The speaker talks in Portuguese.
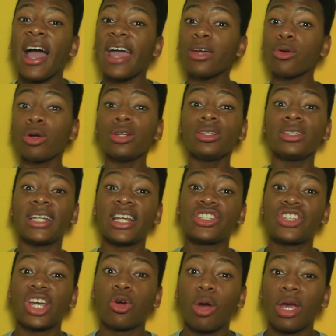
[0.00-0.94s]
Aí quando o
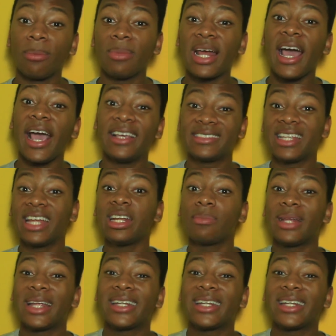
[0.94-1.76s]
trem chegou em Braz, lá na